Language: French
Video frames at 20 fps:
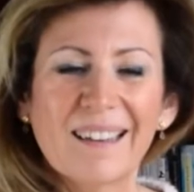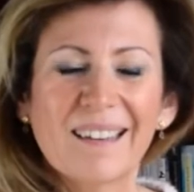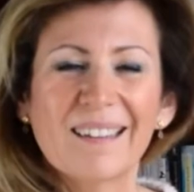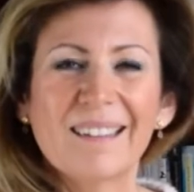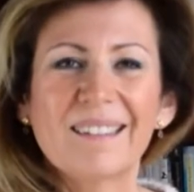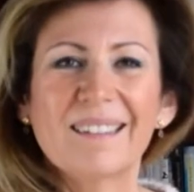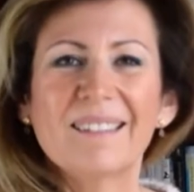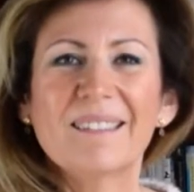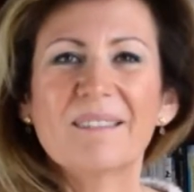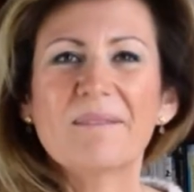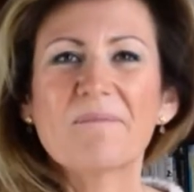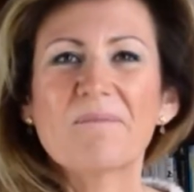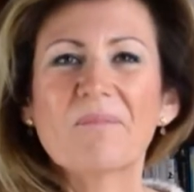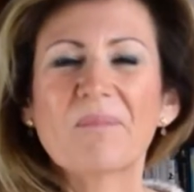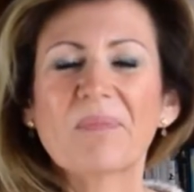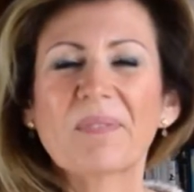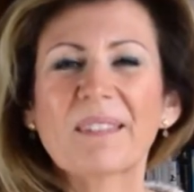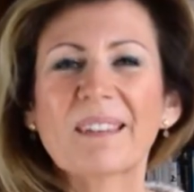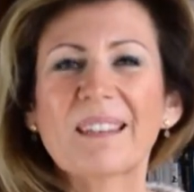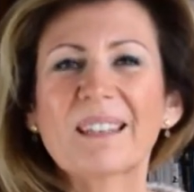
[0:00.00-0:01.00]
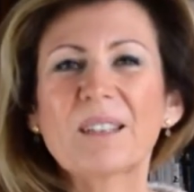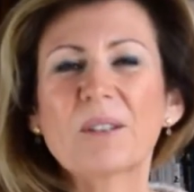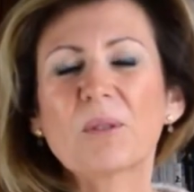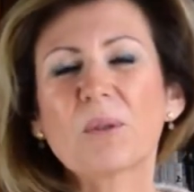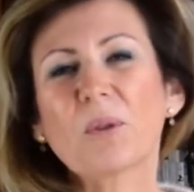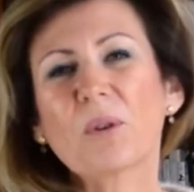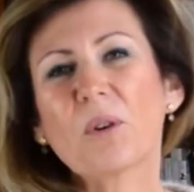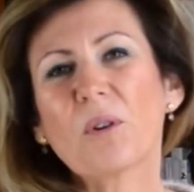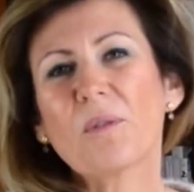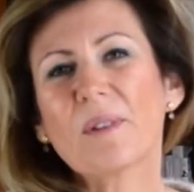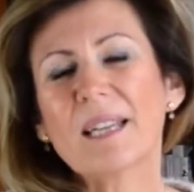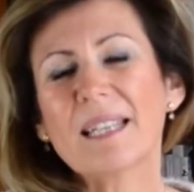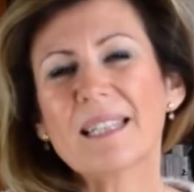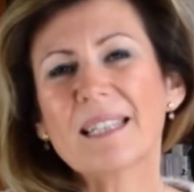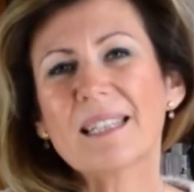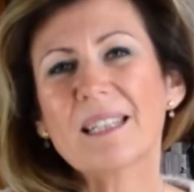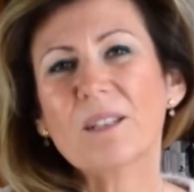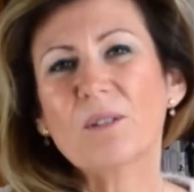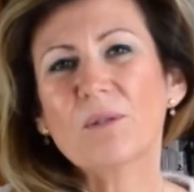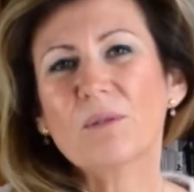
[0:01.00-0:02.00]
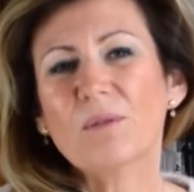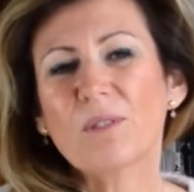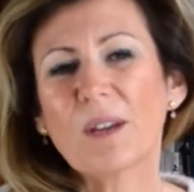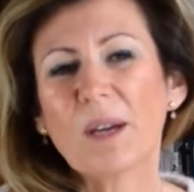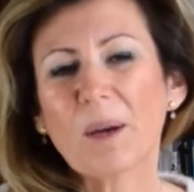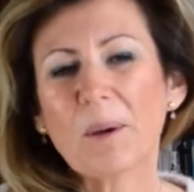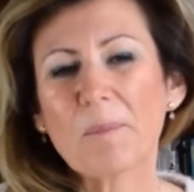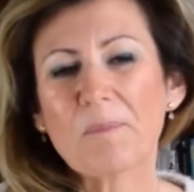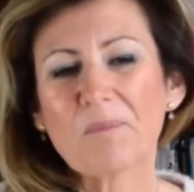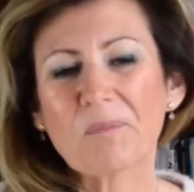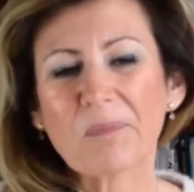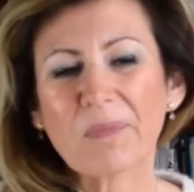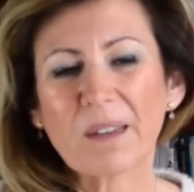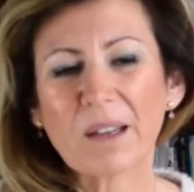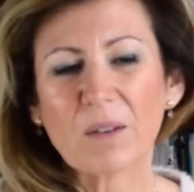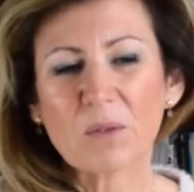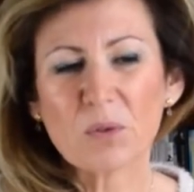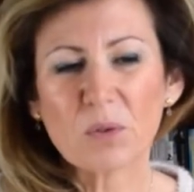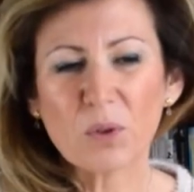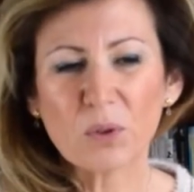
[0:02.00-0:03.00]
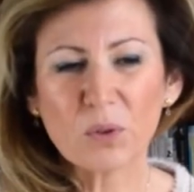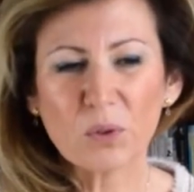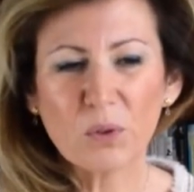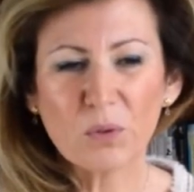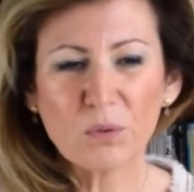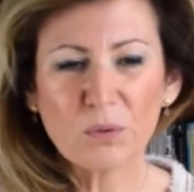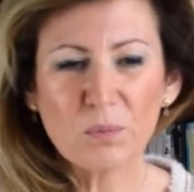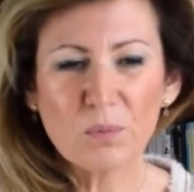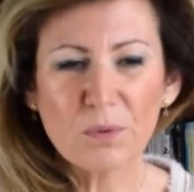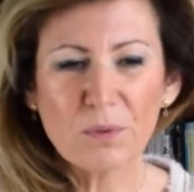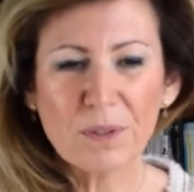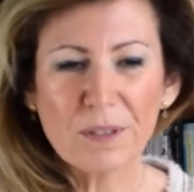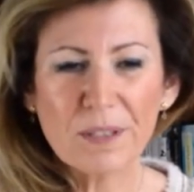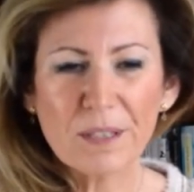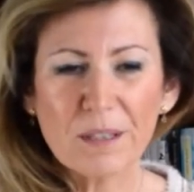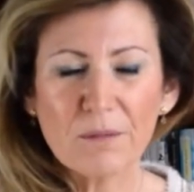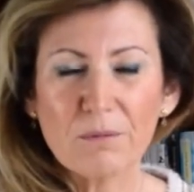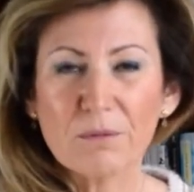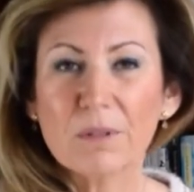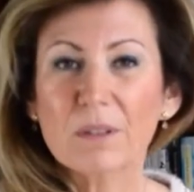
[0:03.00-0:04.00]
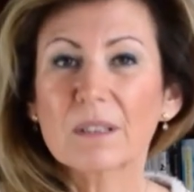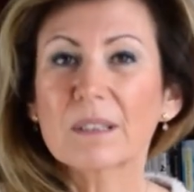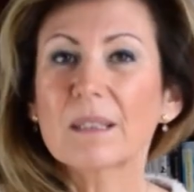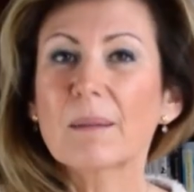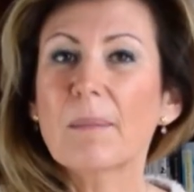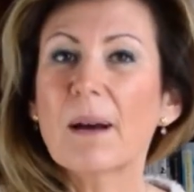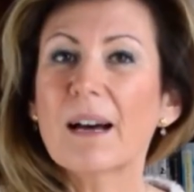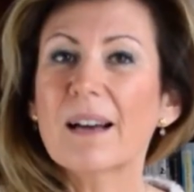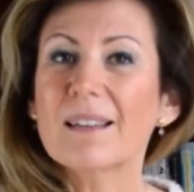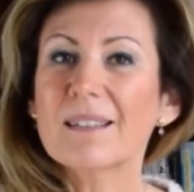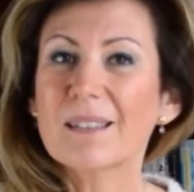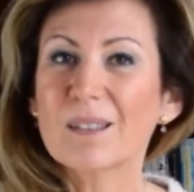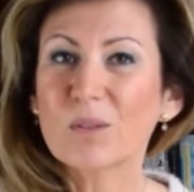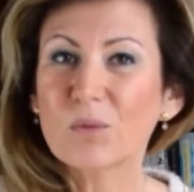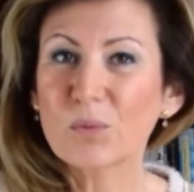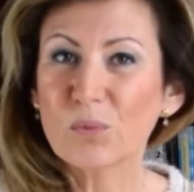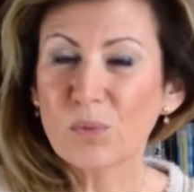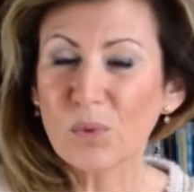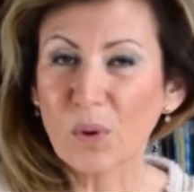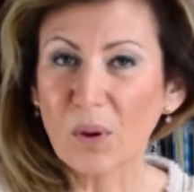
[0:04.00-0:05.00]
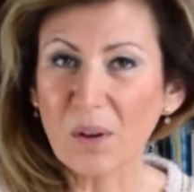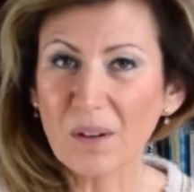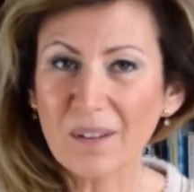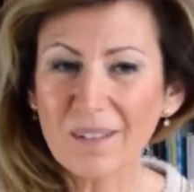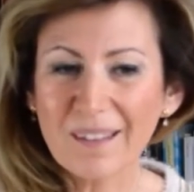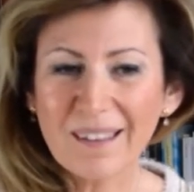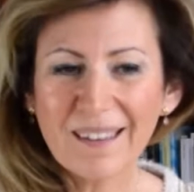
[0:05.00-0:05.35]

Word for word: Euh, donc on va essayer de faire en sorte que vous puissiez vous en débarrasser tout seul.